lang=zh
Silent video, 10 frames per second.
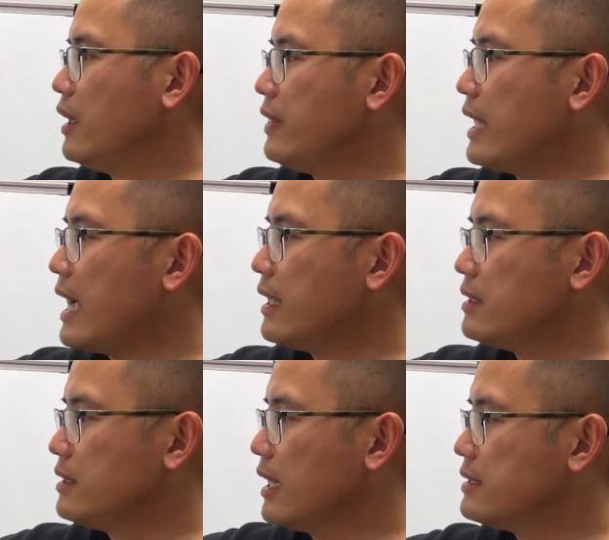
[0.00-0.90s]
那
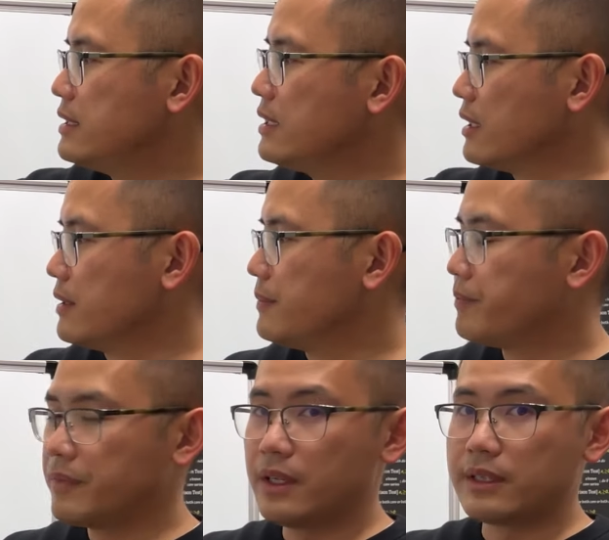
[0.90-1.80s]
你看这个
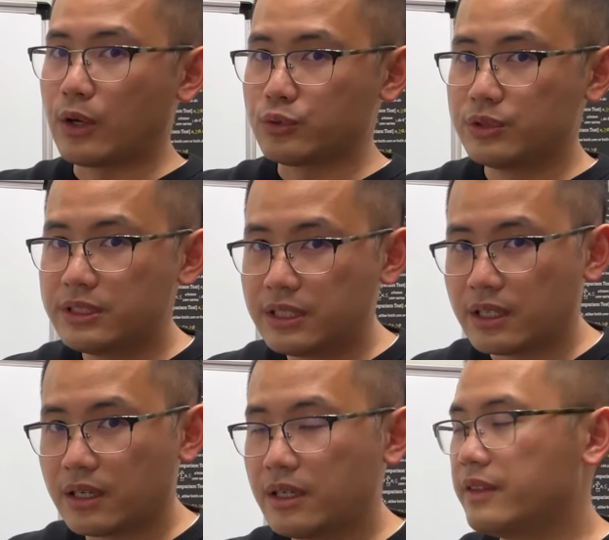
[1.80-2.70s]
的导数是这
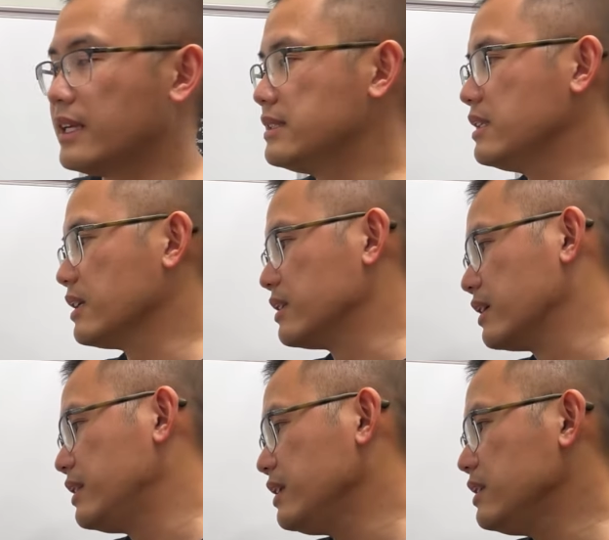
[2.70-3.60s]
个，那这个
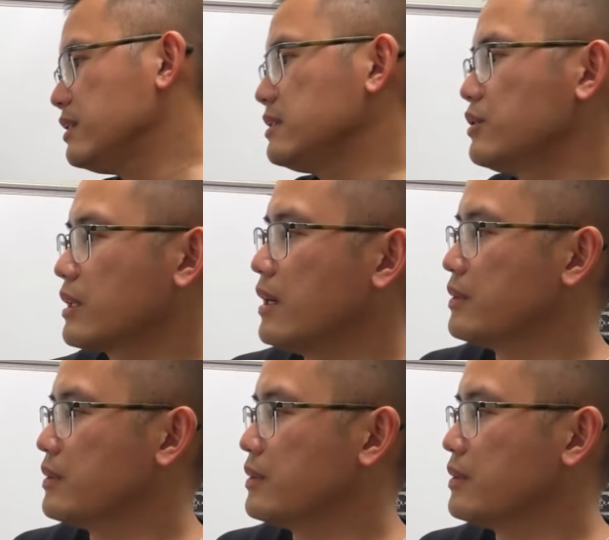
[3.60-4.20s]
的定义就刚